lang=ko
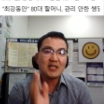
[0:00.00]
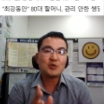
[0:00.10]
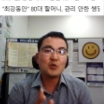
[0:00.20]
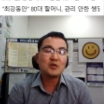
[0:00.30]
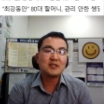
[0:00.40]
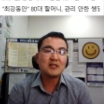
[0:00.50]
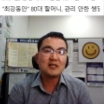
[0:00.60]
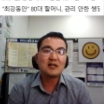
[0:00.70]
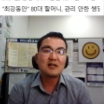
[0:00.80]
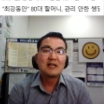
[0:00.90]
개통을
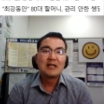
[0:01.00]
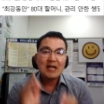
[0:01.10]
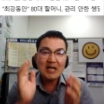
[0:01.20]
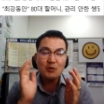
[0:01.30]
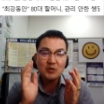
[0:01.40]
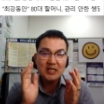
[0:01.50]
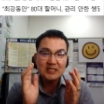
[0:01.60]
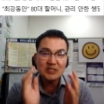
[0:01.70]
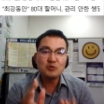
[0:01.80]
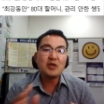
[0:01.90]
갖다가 하고
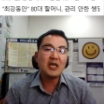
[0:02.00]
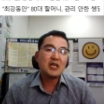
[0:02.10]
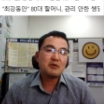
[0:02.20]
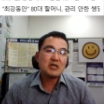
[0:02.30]
난 이후에